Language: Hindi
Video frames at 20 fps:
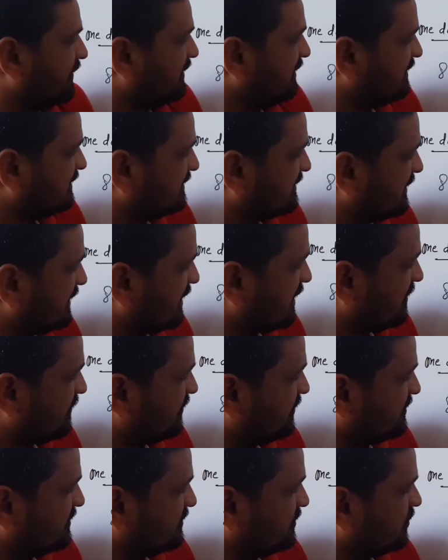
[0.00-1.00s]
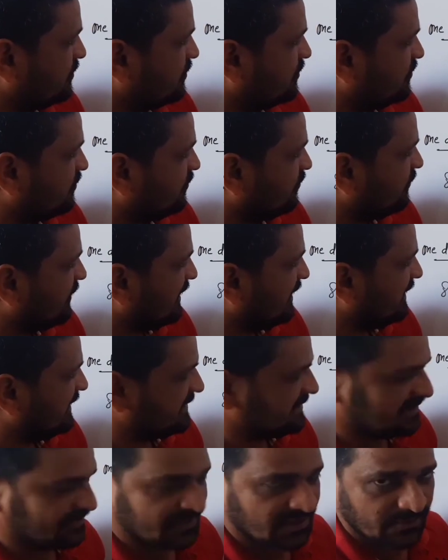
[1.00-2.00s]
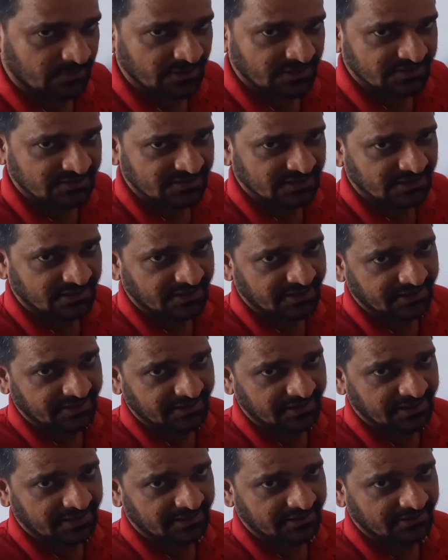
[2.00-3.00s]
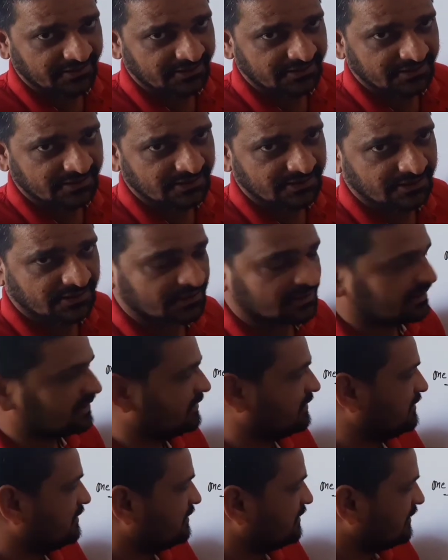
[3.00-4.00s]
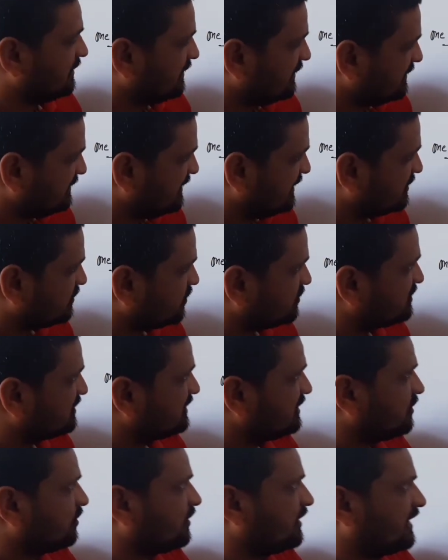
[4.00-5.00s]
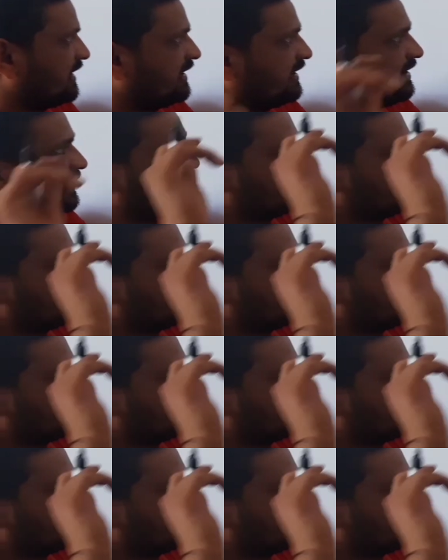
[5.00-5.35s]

इस तरह आप इसको वन डेसिमल प्लेस तक करेक्ट राइट कर सकते हैं ये जो जीरो है